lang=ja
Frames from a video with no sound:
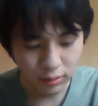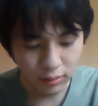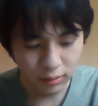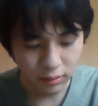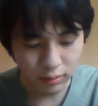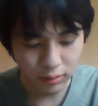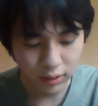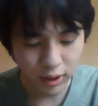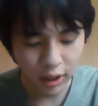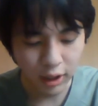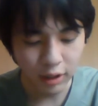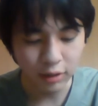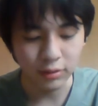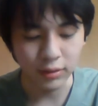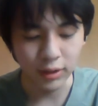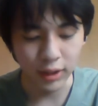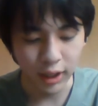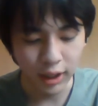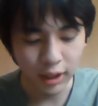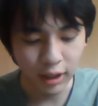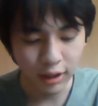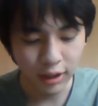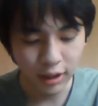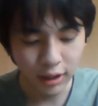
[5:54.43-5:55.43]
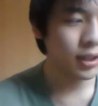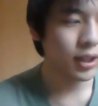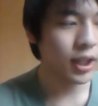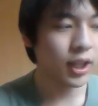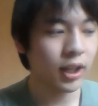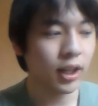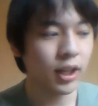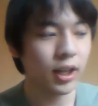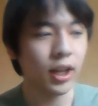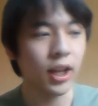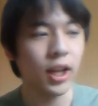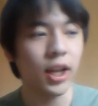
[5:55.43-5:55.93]
受かるんだ。な
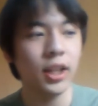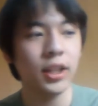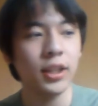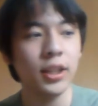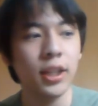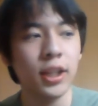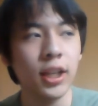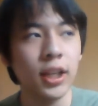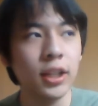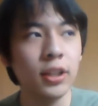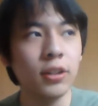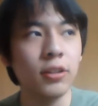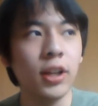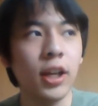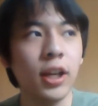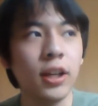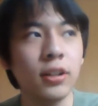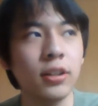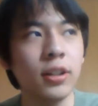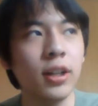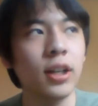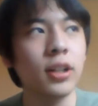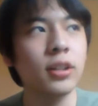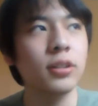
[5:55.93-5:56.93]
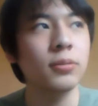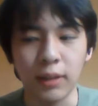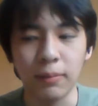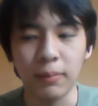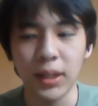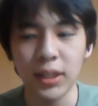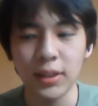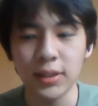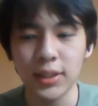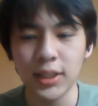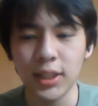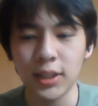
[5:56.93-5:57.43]
んか阪大の薬学部
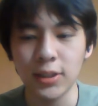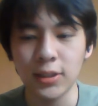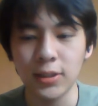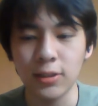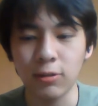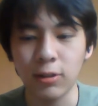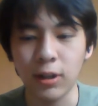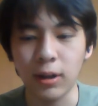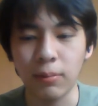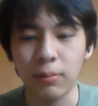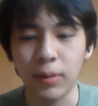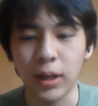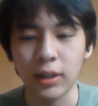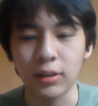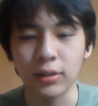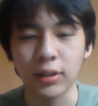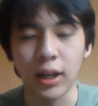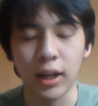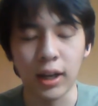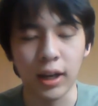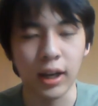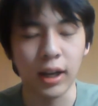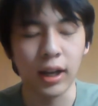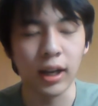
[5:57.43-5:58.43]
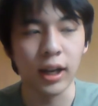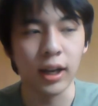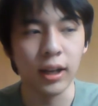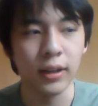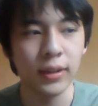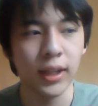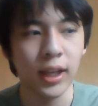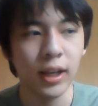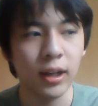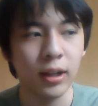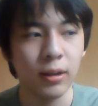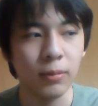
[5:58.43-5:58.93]
面接とかもあるから
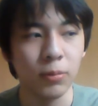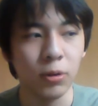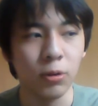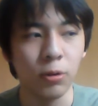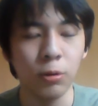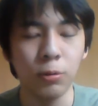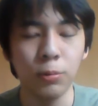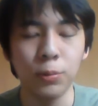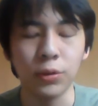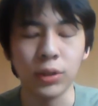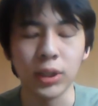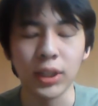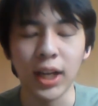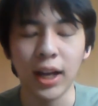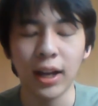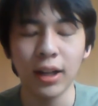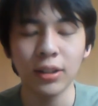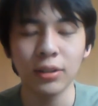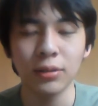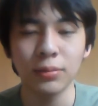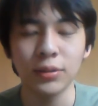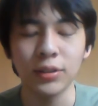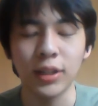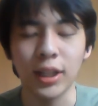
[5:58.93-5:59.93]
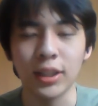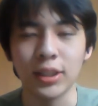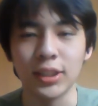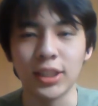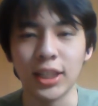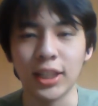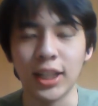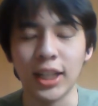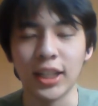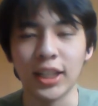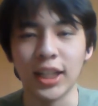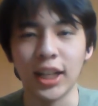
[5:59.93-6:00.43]
なんかもうほぼ医学部なん
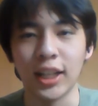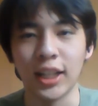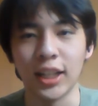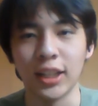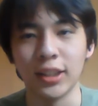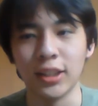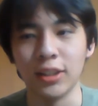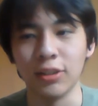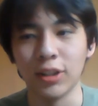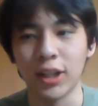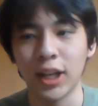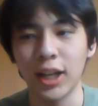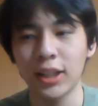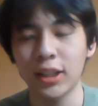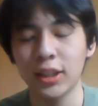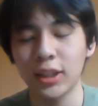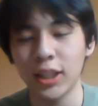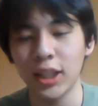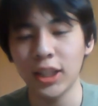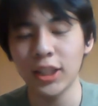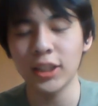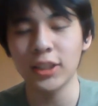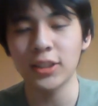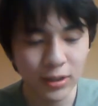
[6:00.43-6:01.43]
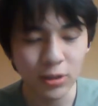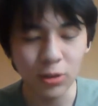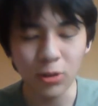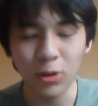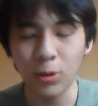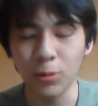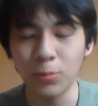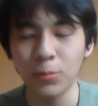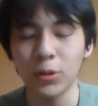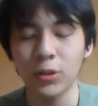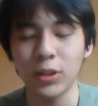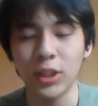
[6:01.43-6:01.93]
じゃないかなっていう勝手にそう
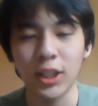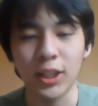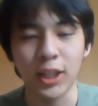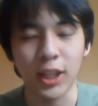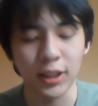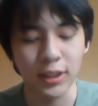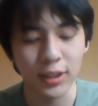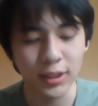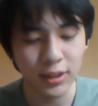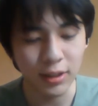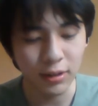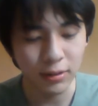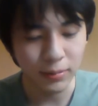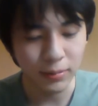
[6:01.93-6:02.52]
思ってたんですけど、